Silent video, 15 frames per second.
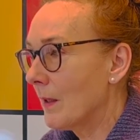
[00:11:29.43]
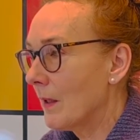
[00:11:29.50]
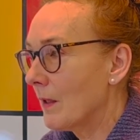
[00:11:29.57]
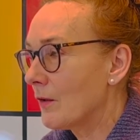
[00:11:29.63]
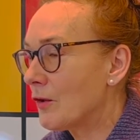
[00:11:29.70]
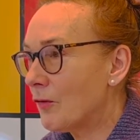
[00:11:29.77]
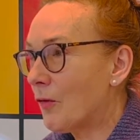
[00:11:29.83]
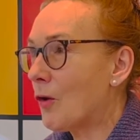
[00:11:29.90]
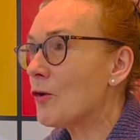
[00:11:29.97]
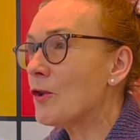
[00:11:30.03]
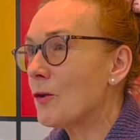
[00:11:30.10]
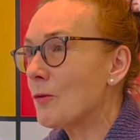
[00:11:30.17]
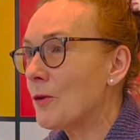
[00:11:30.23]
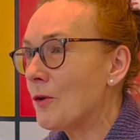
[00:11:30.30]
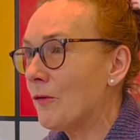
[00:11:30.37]

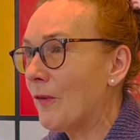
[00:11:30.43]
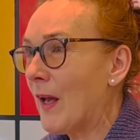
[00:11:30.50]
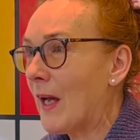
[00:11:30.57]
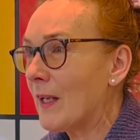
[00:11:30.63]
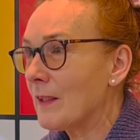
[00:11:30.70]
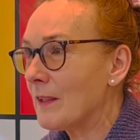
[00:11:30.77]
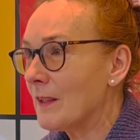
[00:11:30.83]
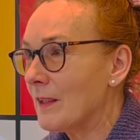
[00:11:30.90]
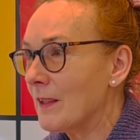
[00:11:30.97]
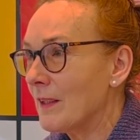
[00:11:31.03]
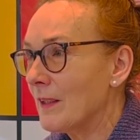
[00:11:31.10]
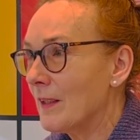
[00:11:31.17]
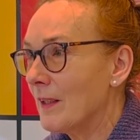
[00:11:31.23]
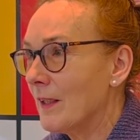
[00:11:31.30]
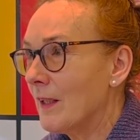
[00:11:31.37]
stworzył świat
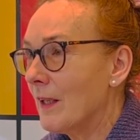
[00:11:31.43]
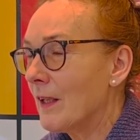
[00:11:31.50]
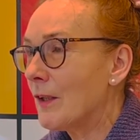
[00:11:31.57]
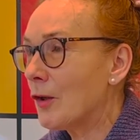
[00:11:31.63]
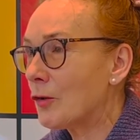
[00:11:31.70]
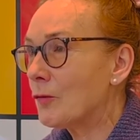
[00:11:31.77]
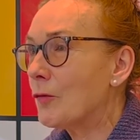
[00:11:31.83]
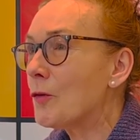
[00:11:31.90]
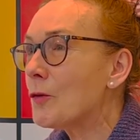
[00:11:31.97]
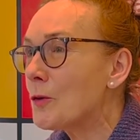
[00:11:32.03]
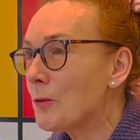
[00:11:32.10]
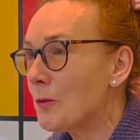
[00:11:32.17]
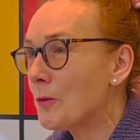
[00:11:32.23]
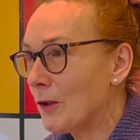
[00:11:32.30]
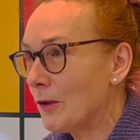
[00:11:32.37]
i
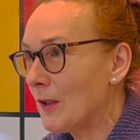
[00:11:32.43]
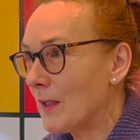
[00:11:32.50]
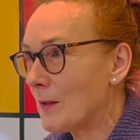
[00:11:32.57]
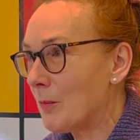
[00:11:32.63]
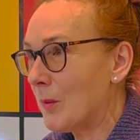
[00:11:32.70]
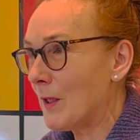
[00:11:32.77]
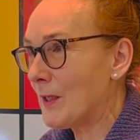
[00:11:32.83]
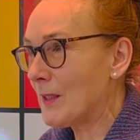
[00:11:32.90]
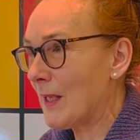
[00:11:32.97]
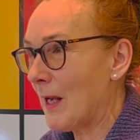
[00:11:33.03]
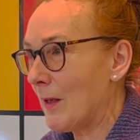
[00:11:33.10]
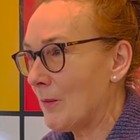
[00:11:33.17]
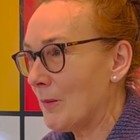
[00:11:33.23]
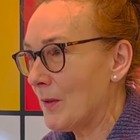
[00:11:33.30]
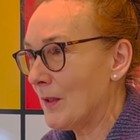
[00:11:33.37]
odwrócił się do nas
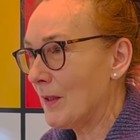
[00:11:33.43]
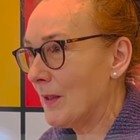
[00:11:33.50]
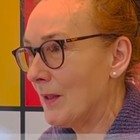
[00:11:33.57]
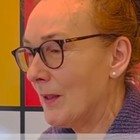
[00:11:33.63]
plecami.